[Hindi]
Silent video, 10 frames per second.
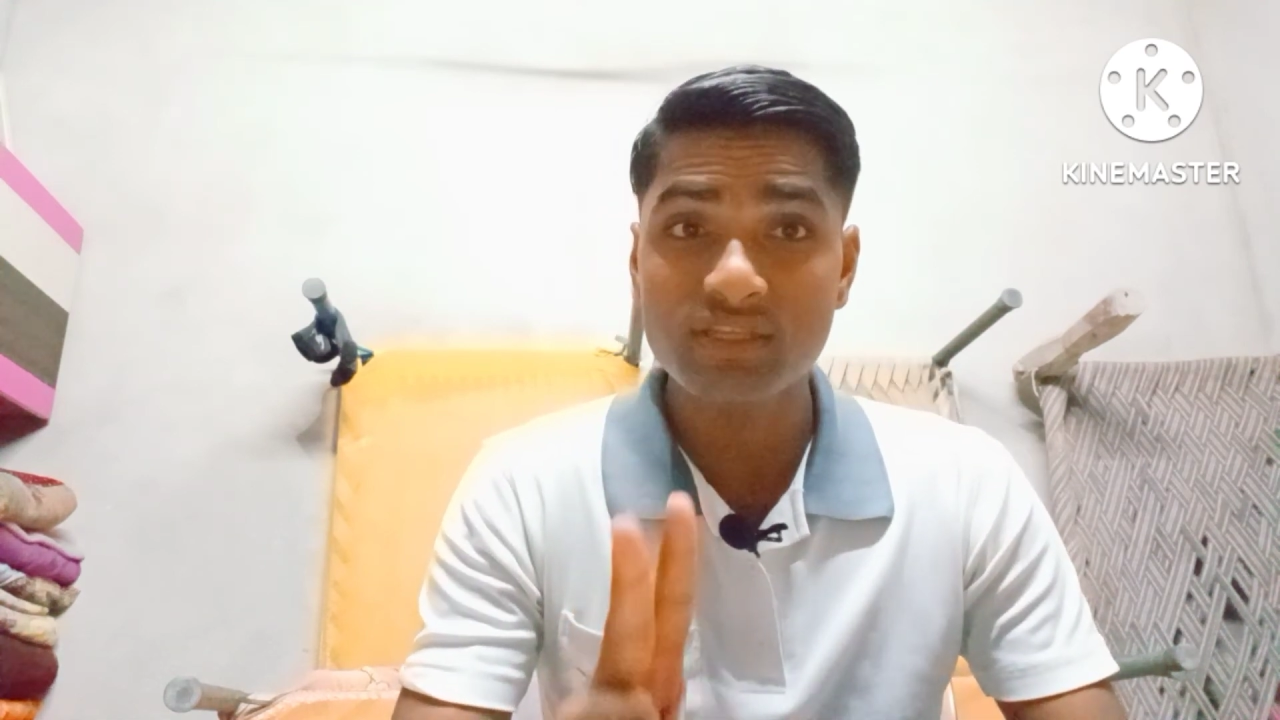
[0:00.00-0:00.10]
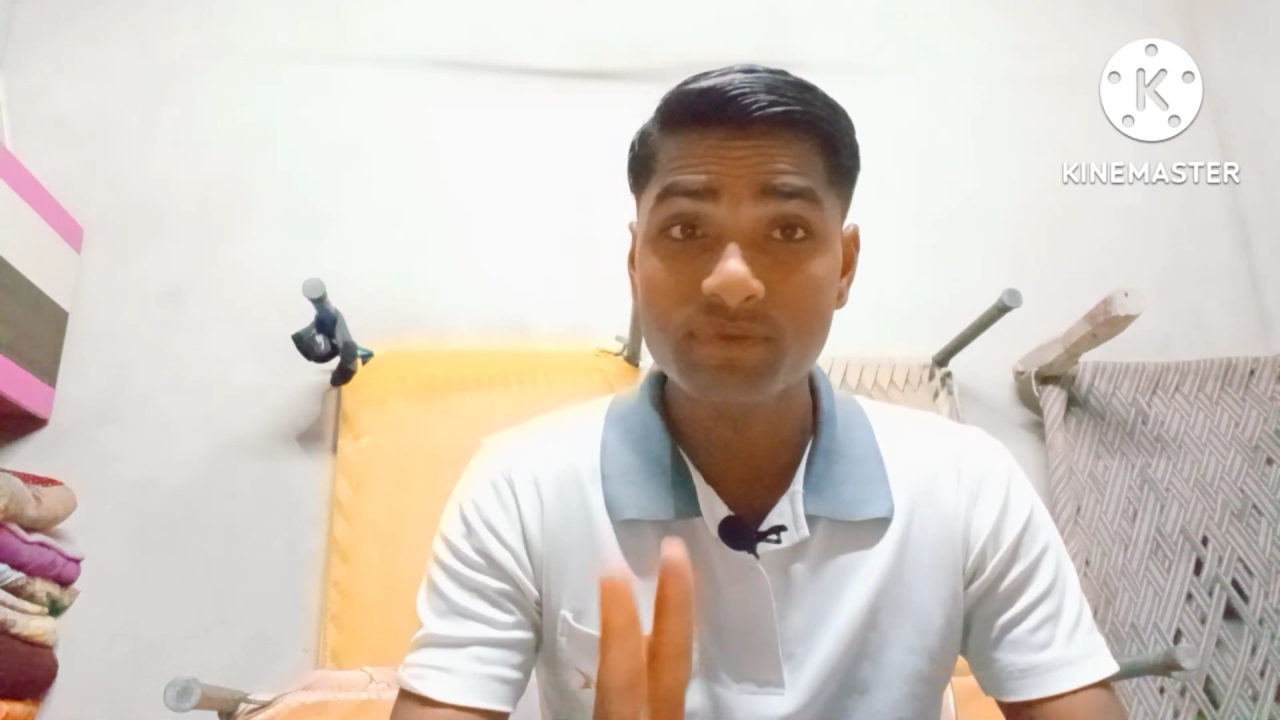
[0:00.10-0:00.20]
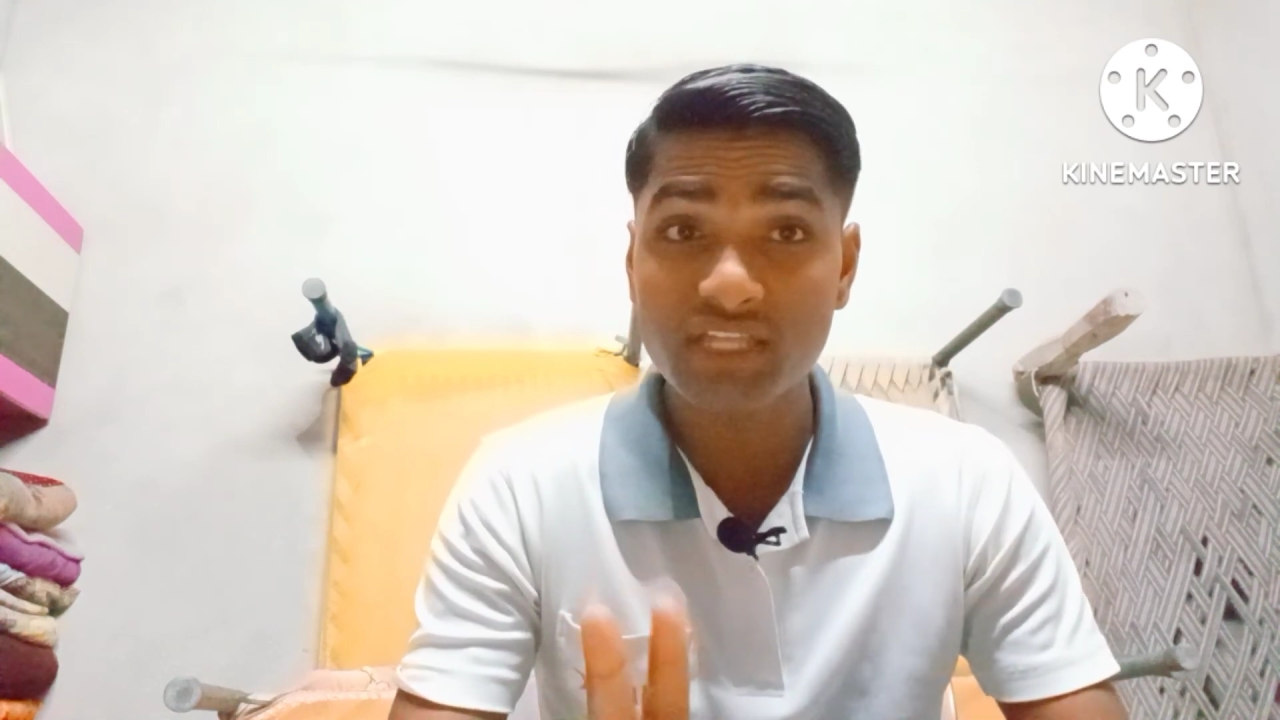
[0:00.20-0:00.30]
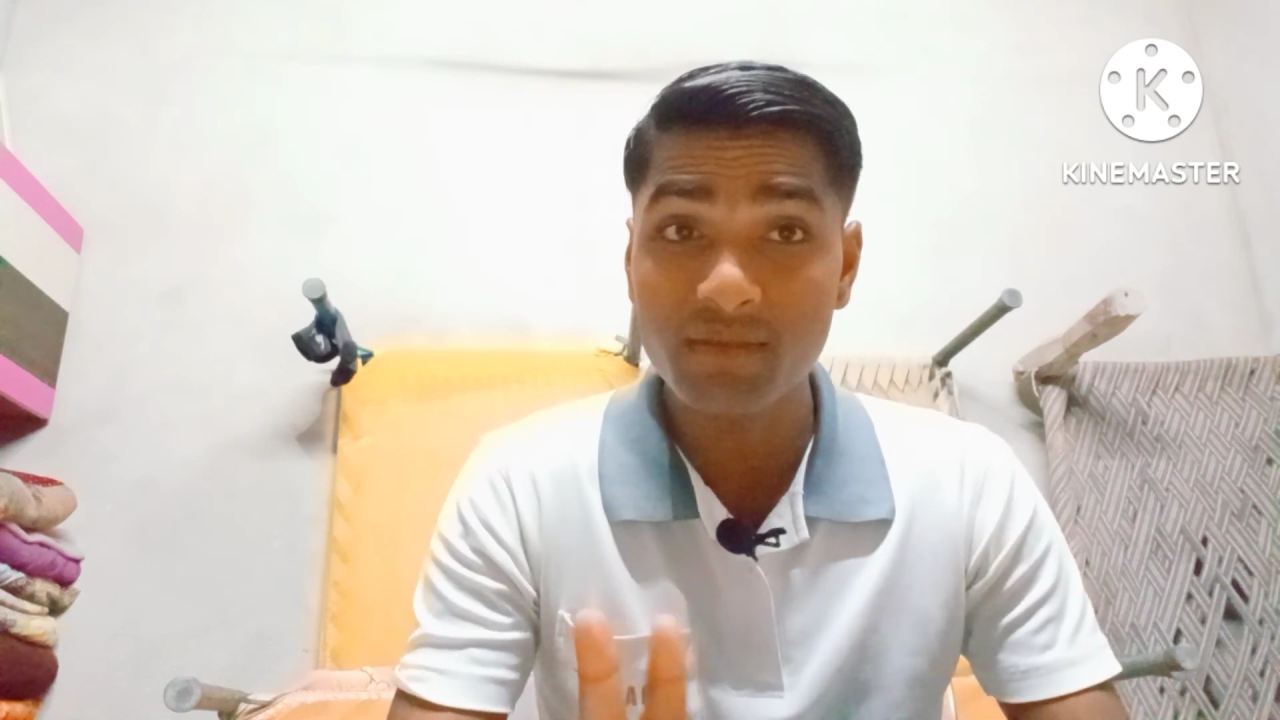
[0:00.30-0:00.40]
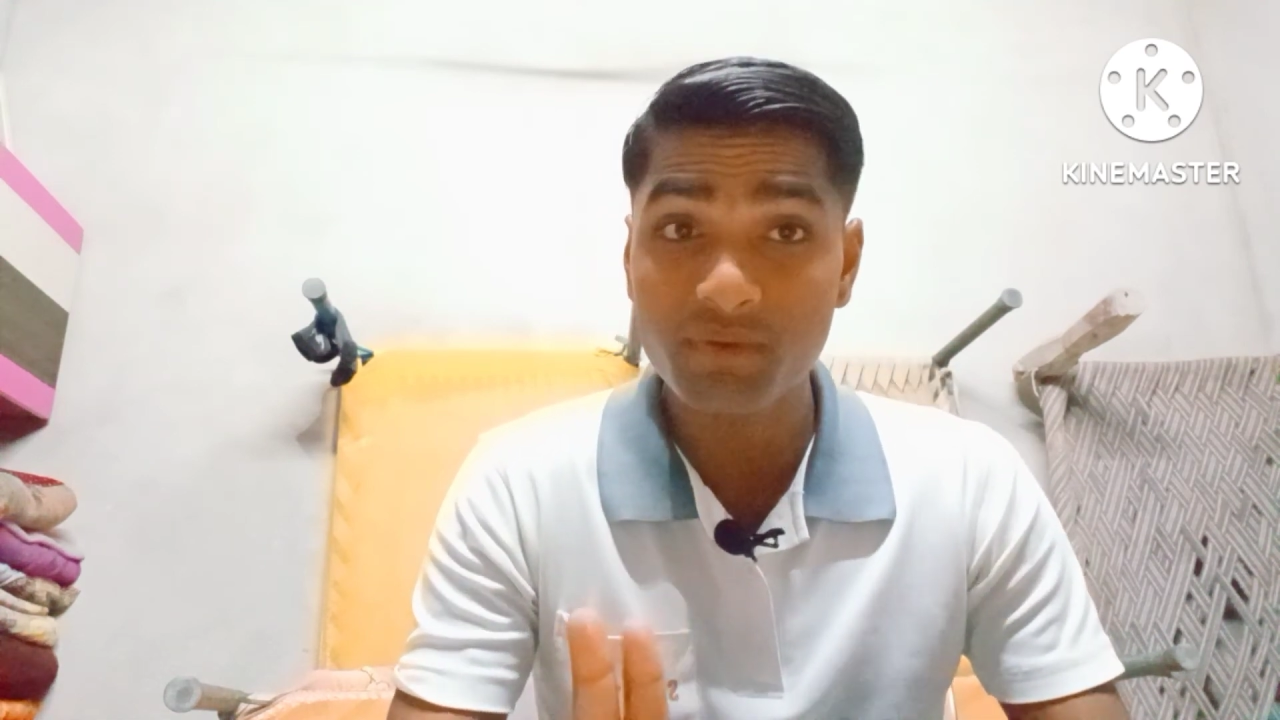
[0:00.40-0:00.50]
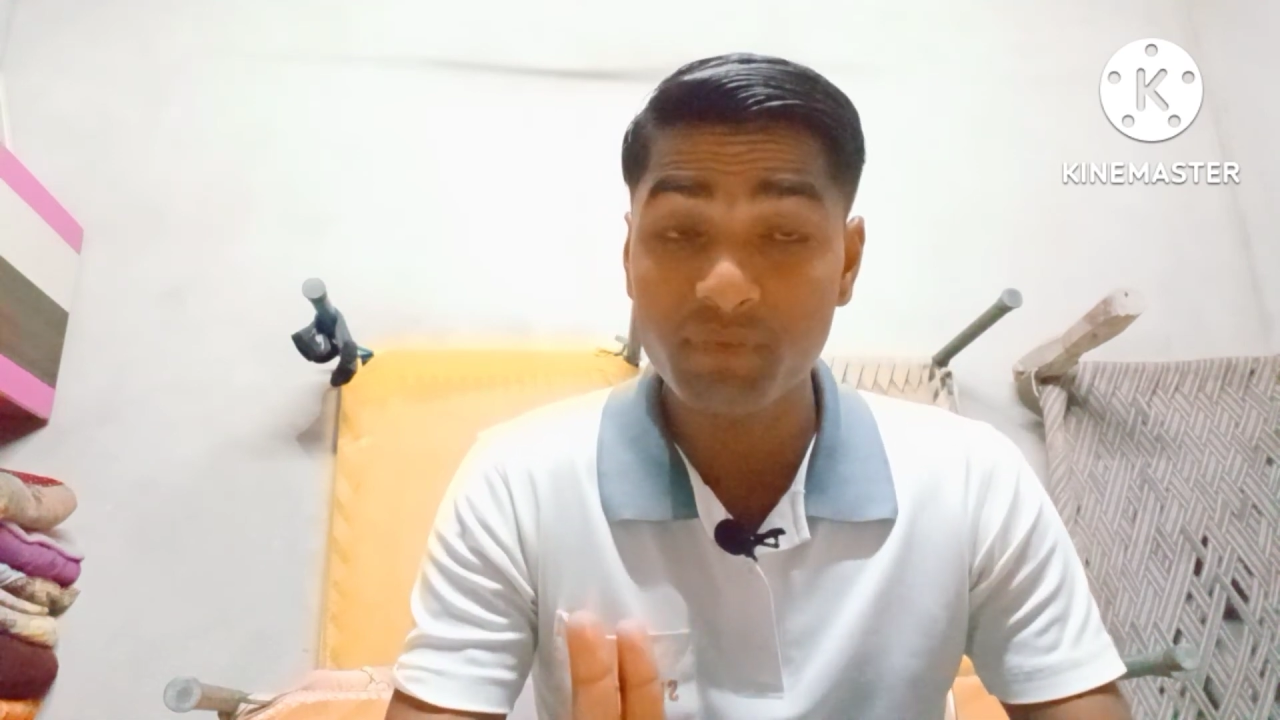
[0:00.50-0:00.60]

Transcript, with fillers: सब्सक्राइबर